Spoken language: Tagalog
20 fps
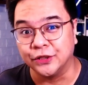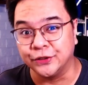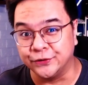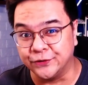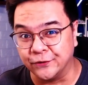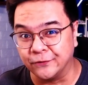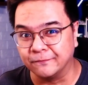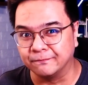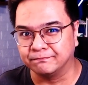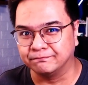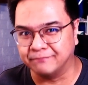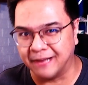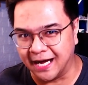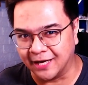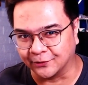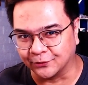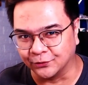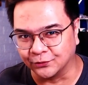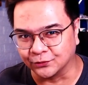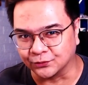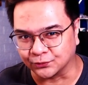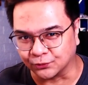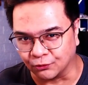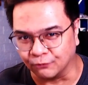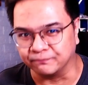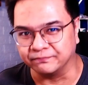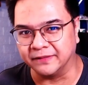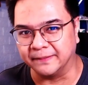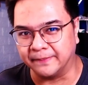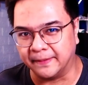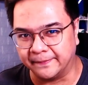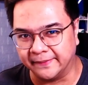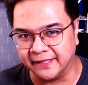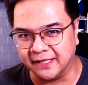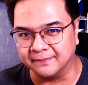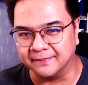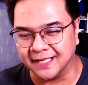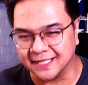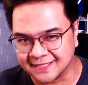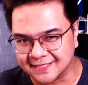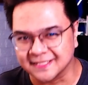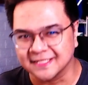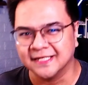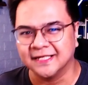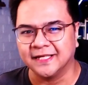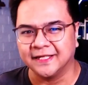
yung bagong troop na papalabas